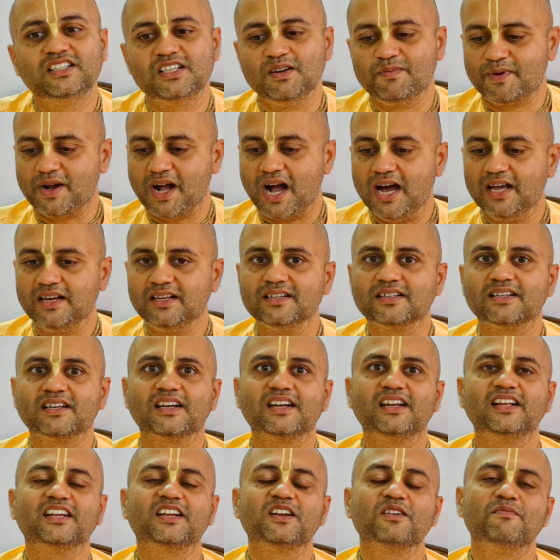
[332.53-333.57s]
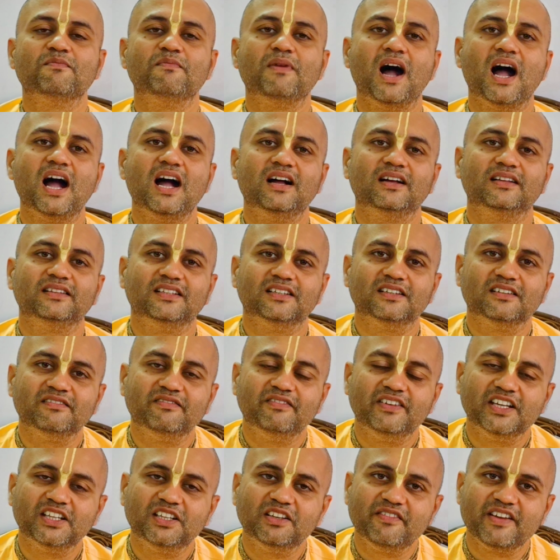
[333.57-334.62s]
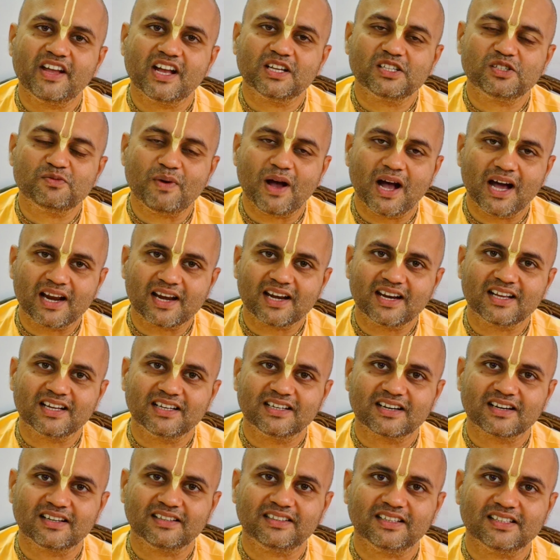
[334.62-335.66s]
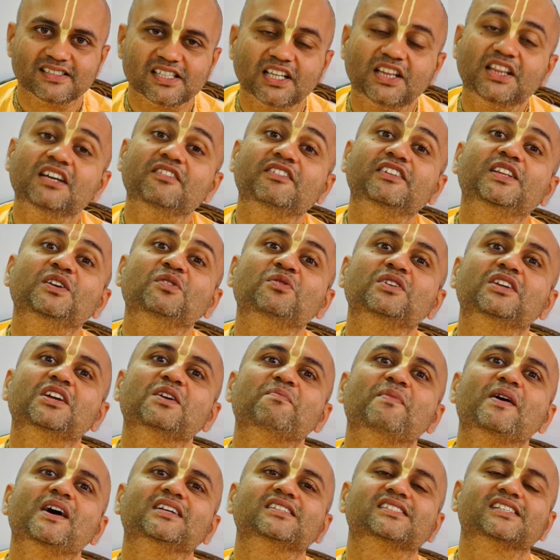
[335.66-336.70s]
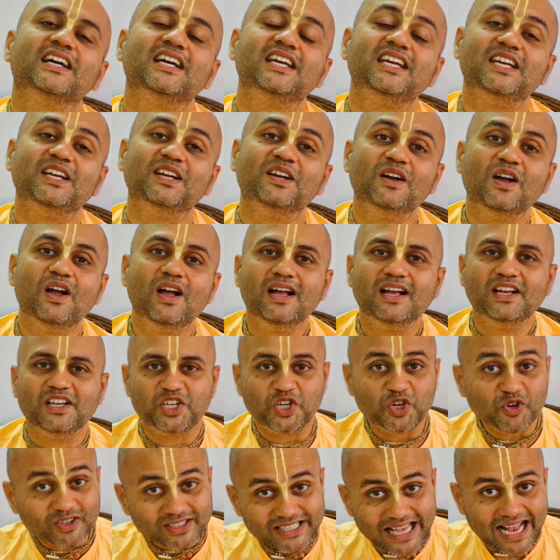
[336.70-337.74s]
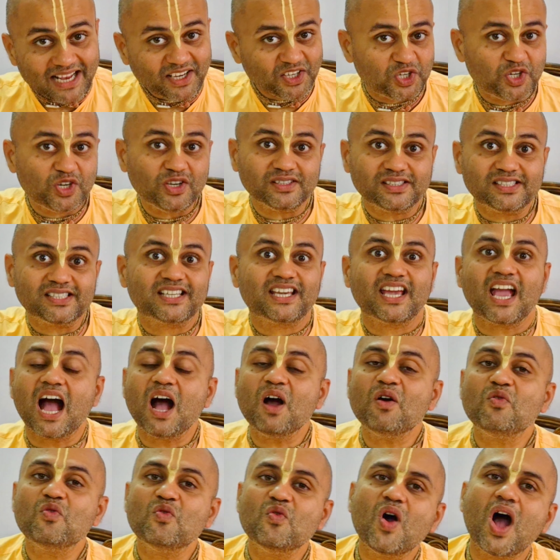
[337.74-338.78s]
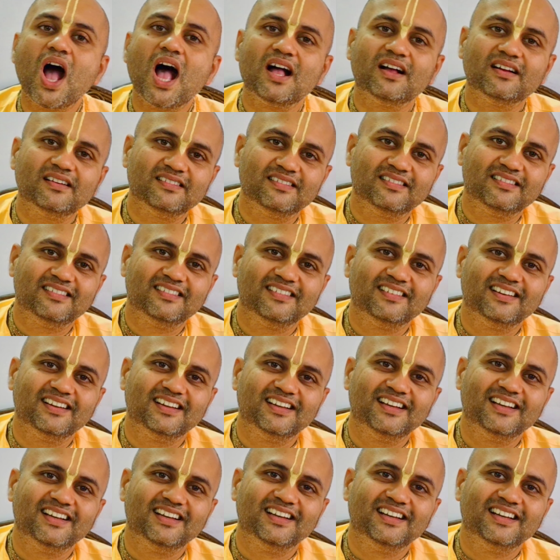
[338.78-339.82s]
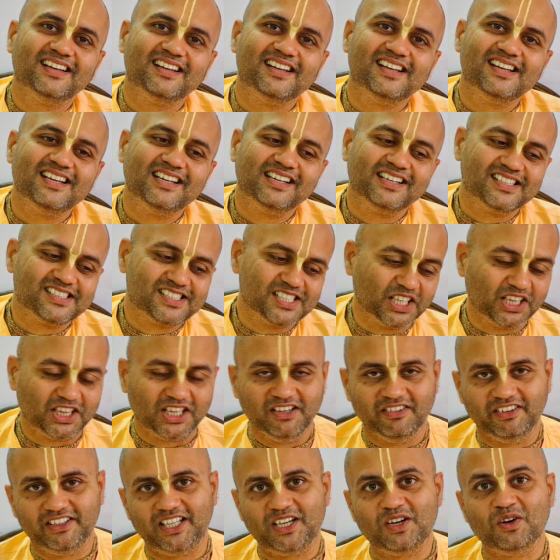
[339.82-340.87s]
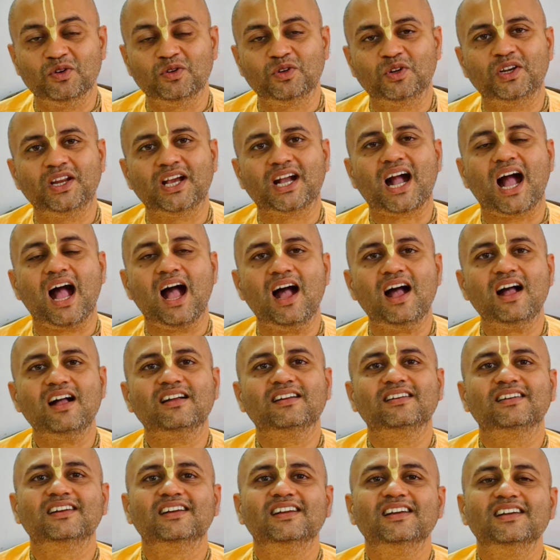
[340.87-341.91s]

जब कार्य करने के बाद वेद न्यास बाहर निकल रहे थे सत्यवती के पास गई शी वॉज एंशियस क्या हुआ सत्यवती को उन्होंने कहा